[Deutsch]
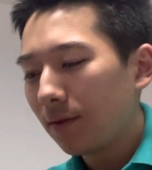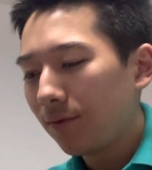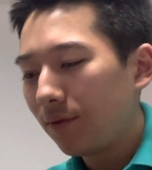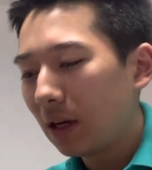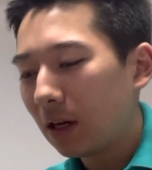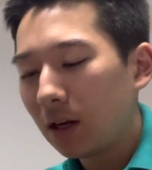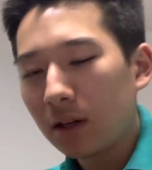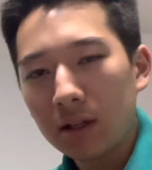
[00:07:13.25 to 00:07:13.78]

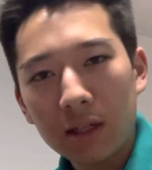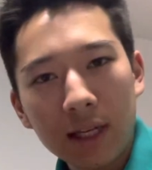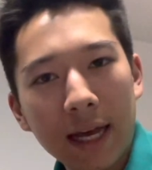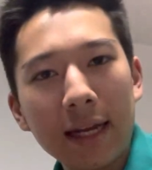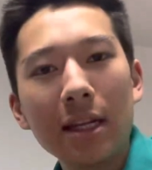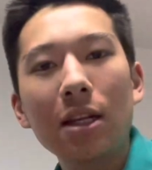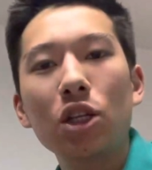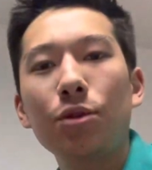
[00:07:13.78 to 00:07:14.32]
wir, ich
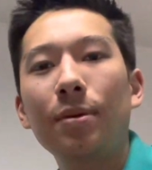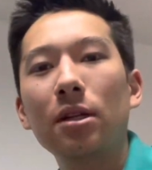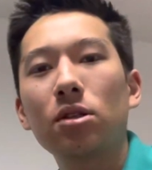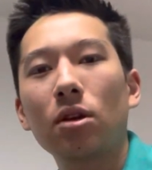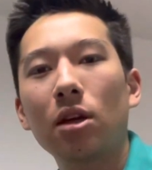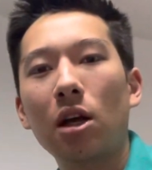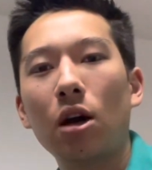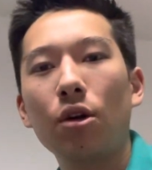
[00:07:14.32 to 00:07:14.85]
kann dir das
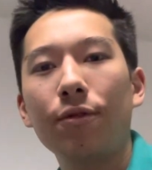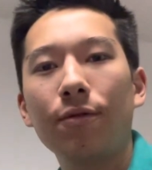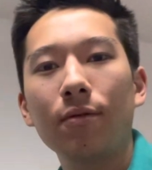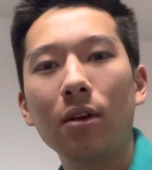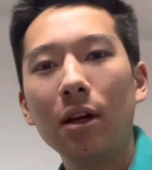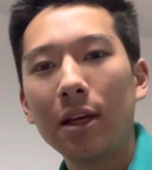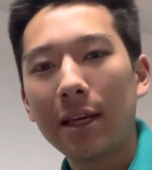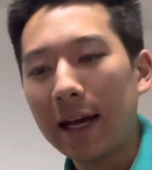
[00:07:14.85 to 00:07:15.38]
Spielzeug kaufen,
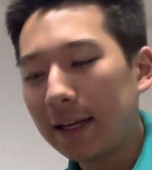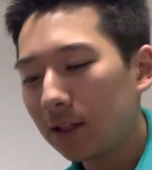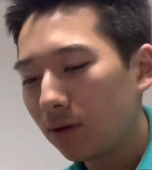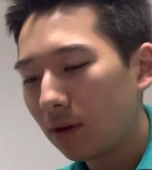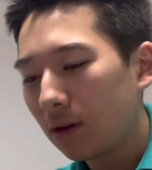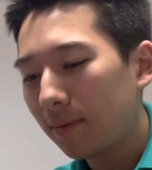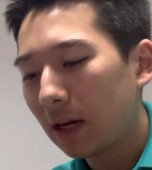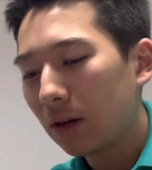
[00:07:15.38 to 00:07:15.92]
ja, so
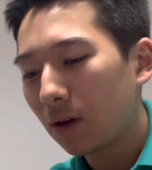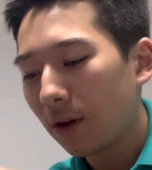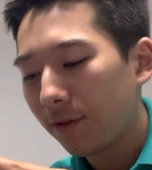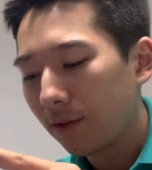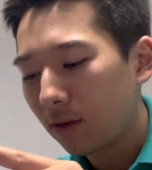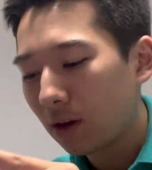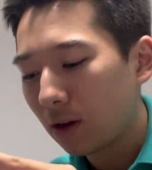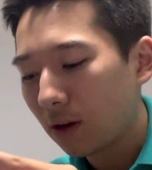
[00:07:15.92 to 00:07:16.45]
eine Mann oder,
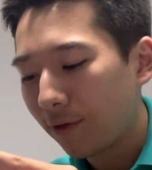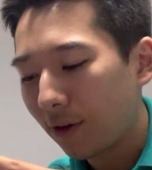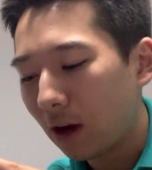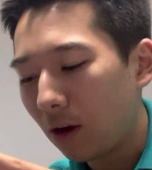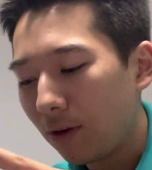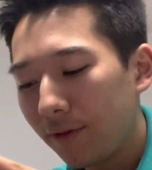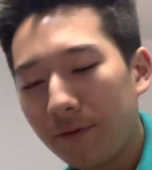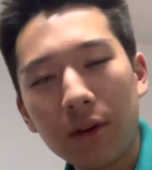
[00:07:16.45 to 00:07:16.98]
oder die
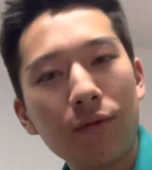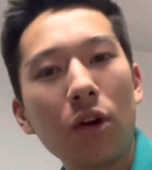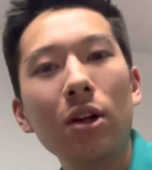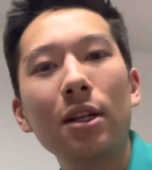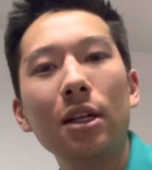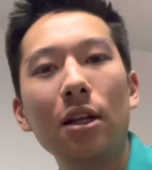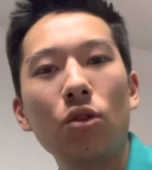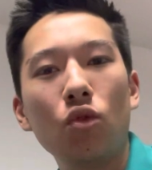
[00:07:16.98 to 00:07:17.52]
Frau, wir wollen
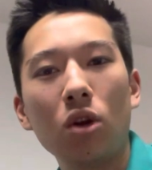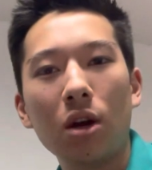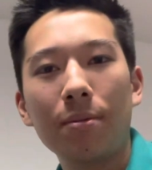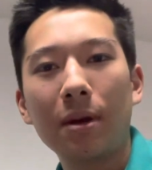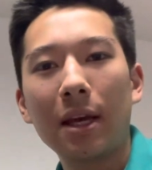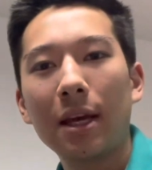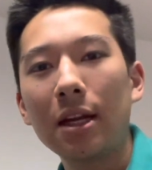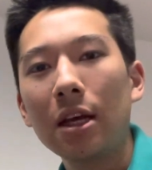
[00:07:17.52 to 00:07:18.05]
in den Urlaub
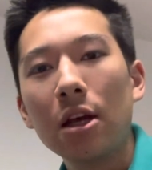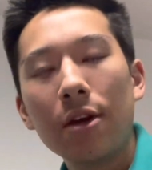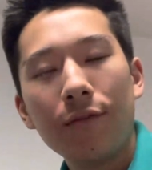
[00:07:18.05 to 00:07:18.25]
gehen,